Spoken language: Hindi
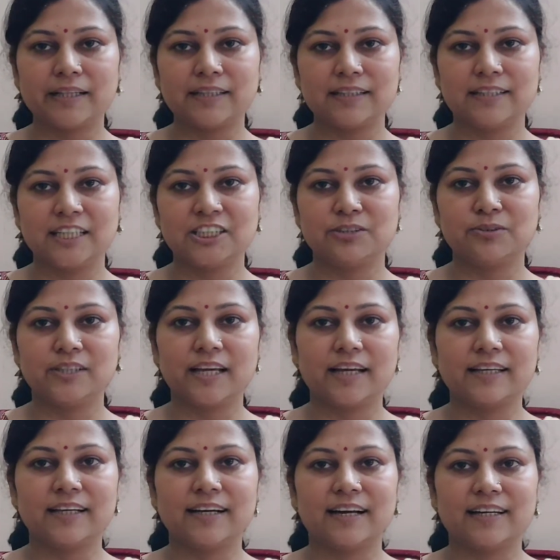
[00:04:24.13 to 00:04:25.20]
बातें देश दुनिया
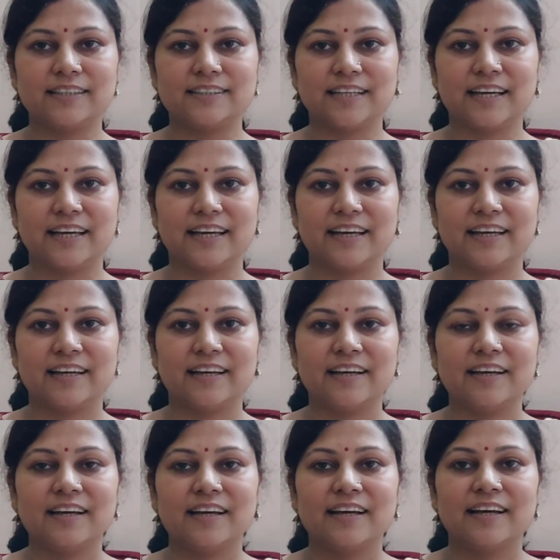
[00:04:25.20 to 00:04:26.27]
की कर लेते हैं
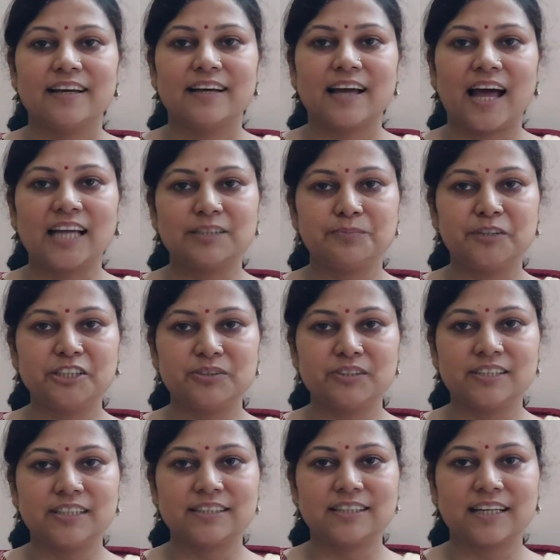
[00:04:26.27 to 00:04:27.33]
आज विश्व
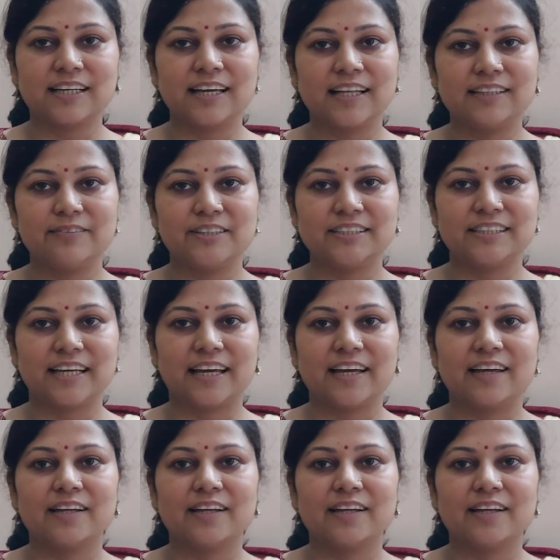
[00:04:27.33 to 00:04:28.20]
जनसंख्या दिवस है